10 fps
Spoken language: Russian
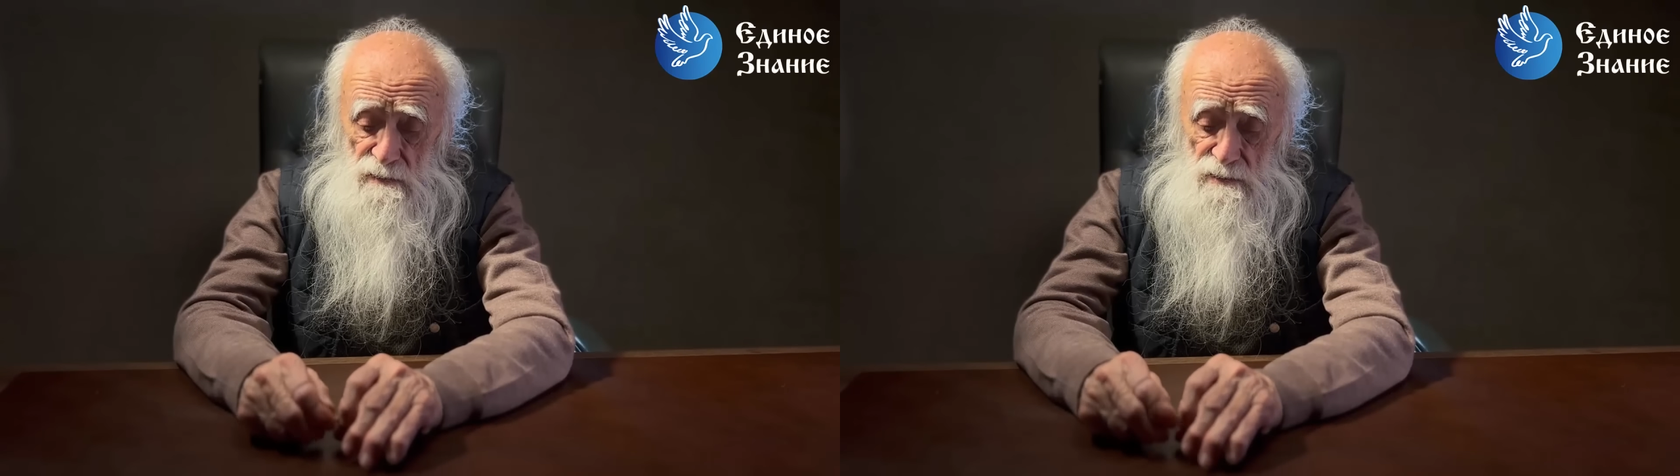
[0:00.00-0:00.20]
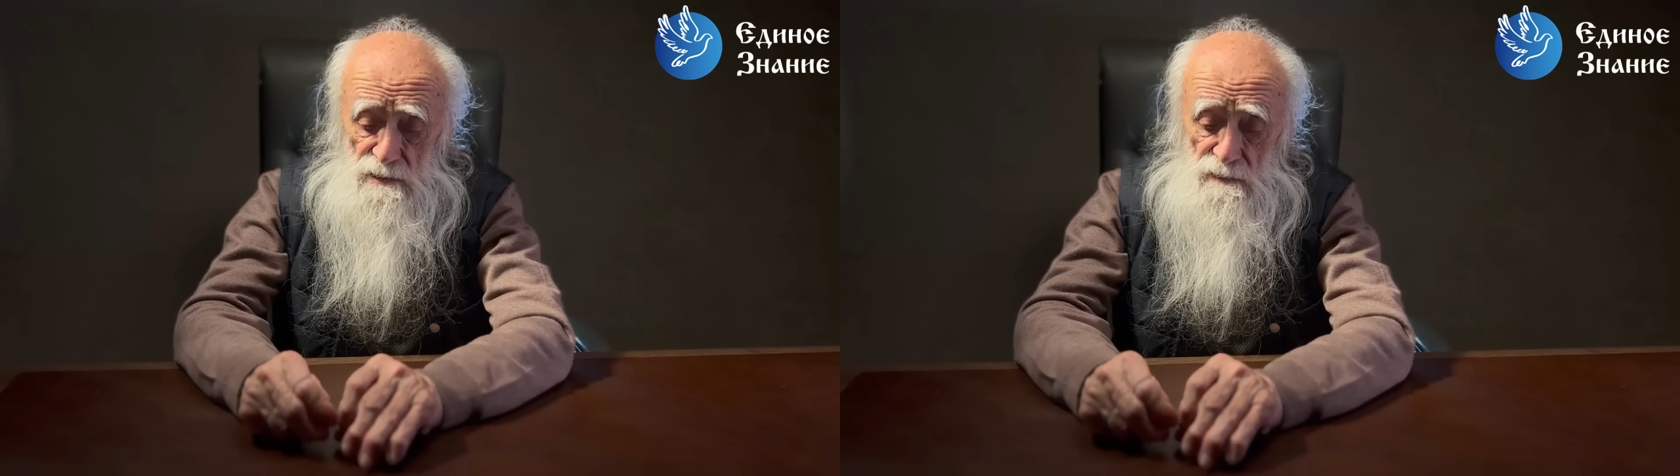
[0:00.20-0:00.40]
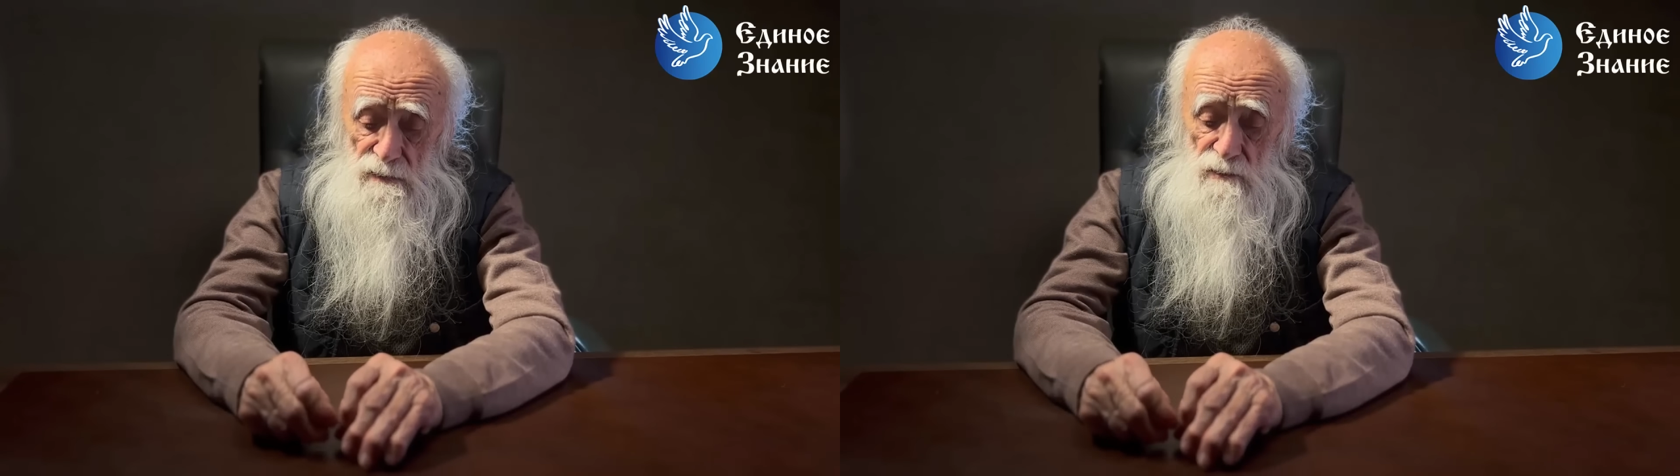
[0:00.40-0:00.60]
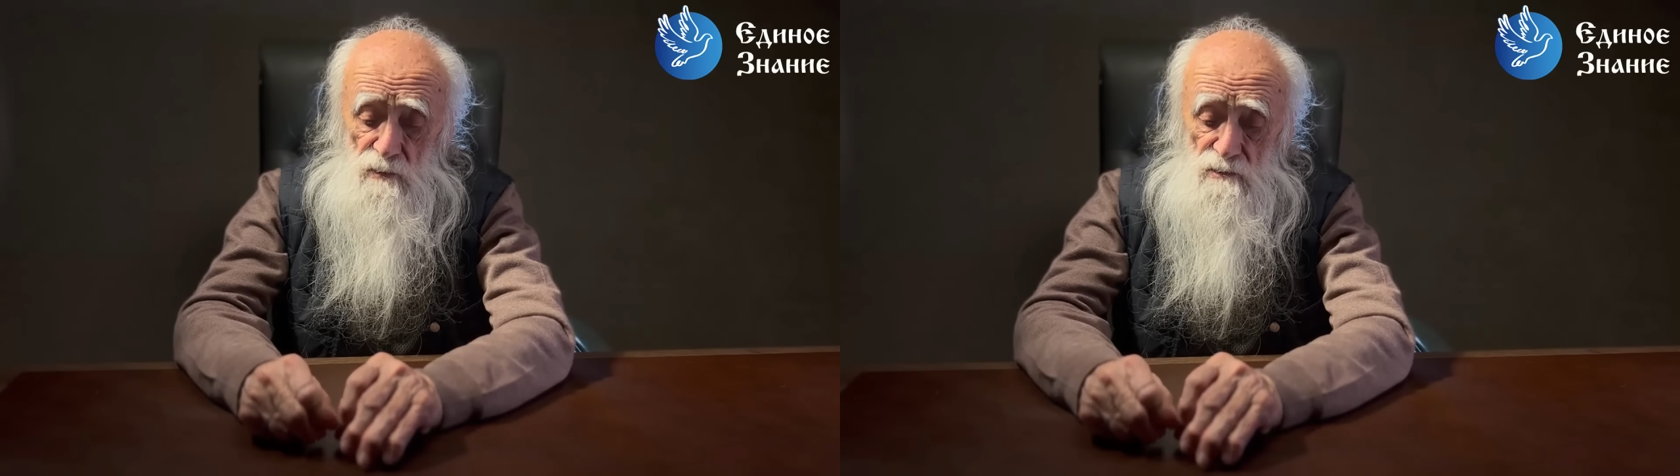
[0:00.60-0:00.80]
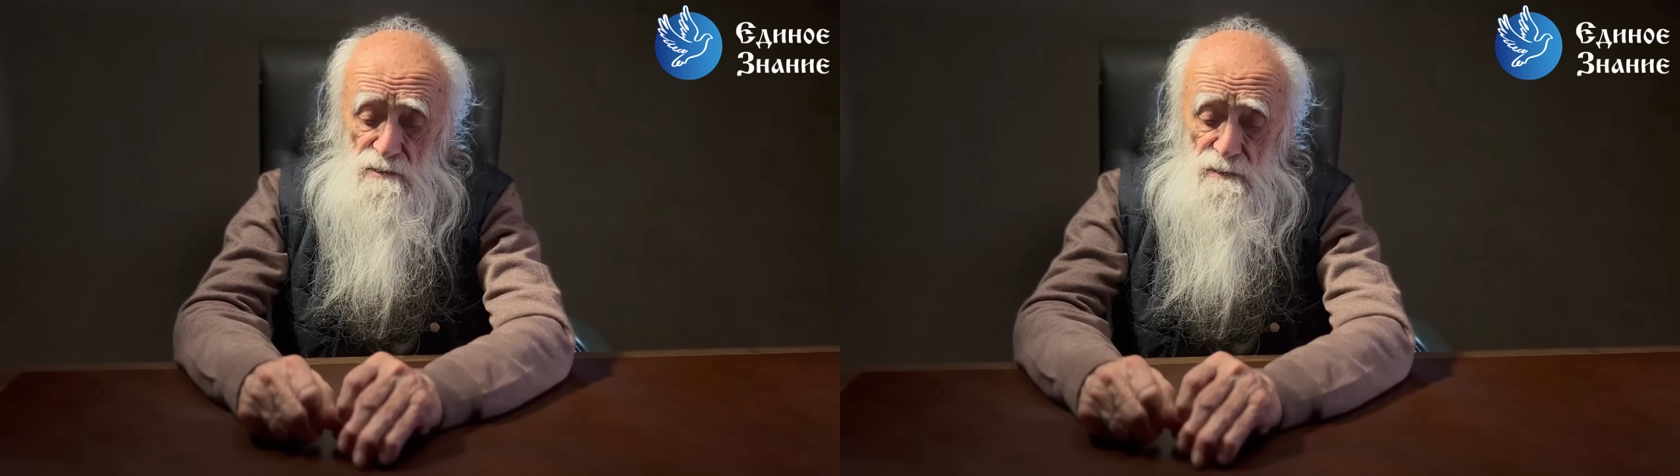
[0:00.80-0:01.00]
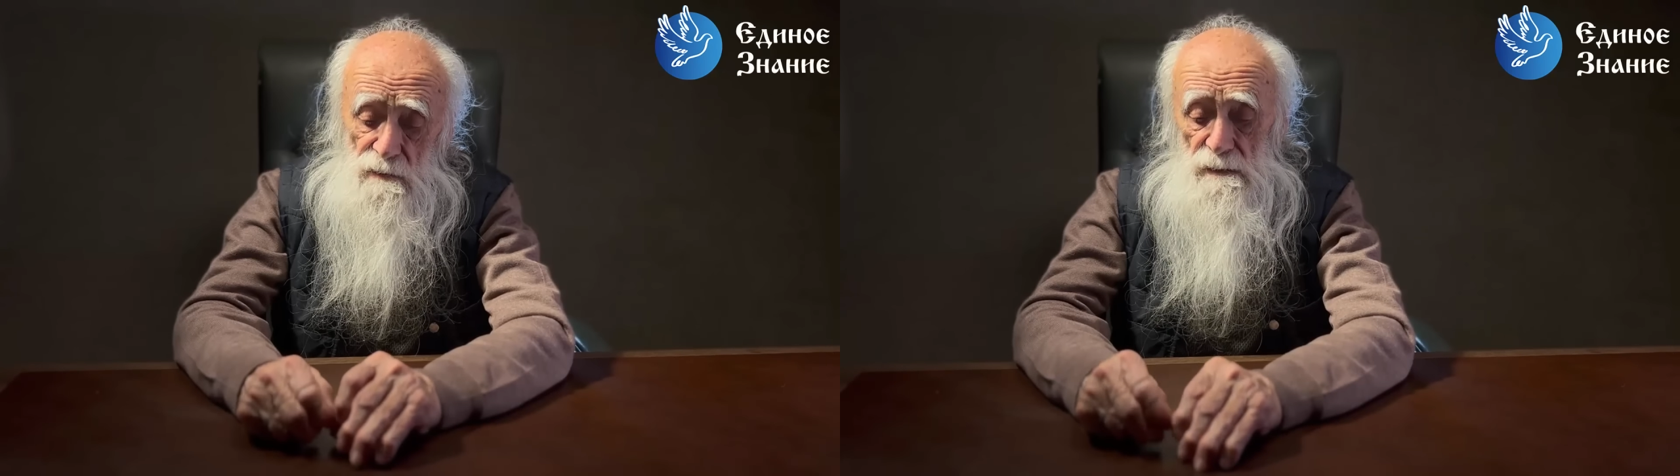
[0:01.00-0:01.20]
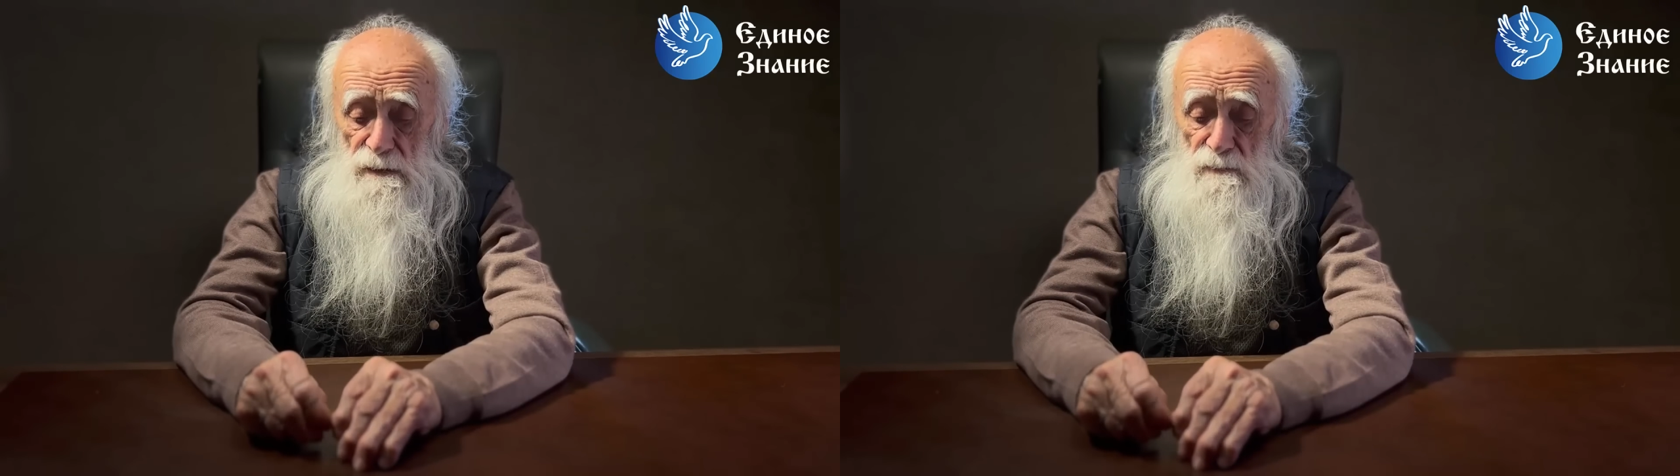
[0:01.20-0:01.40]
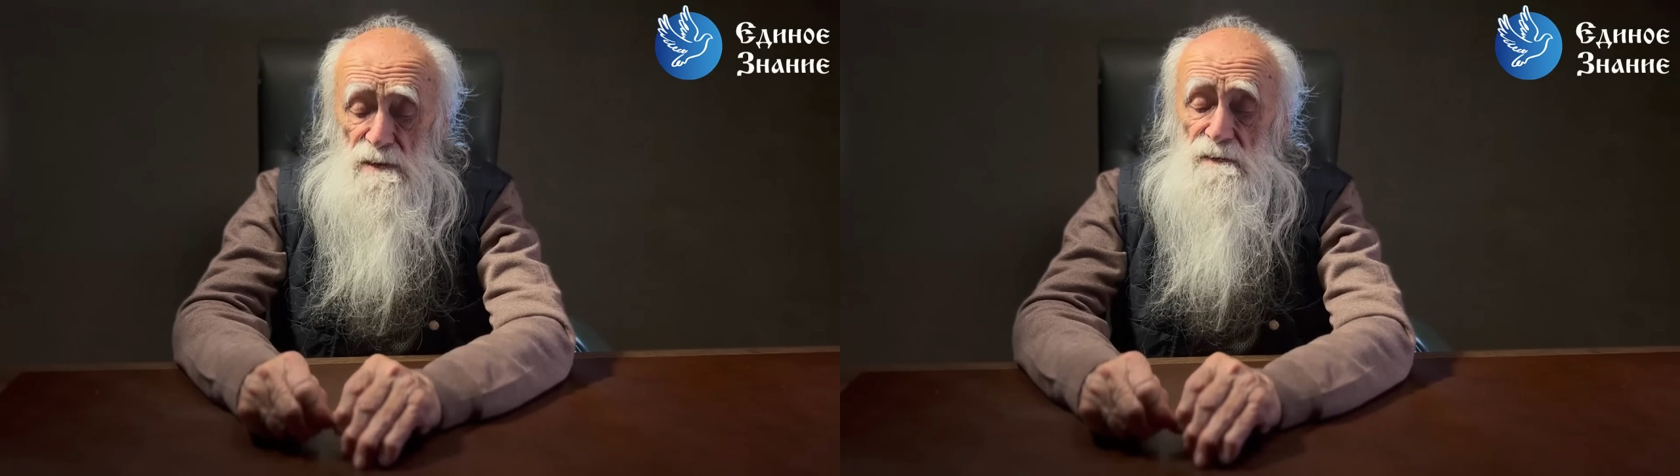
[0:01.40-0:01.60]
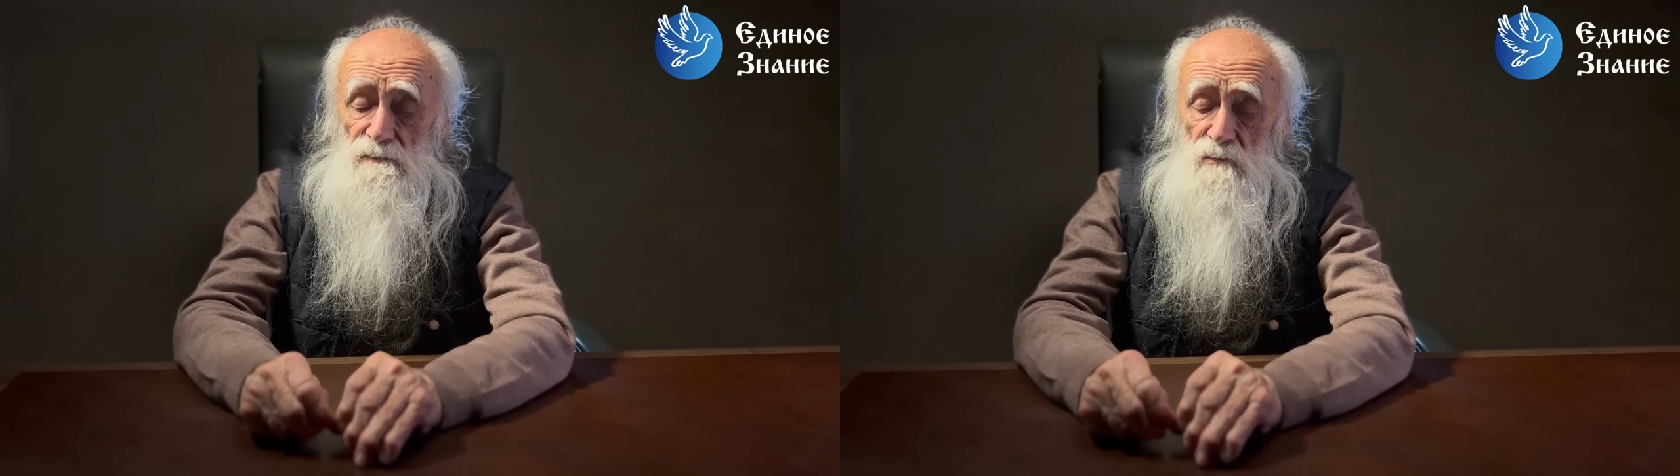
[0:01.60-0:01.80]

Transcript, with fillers: Человек должен иметь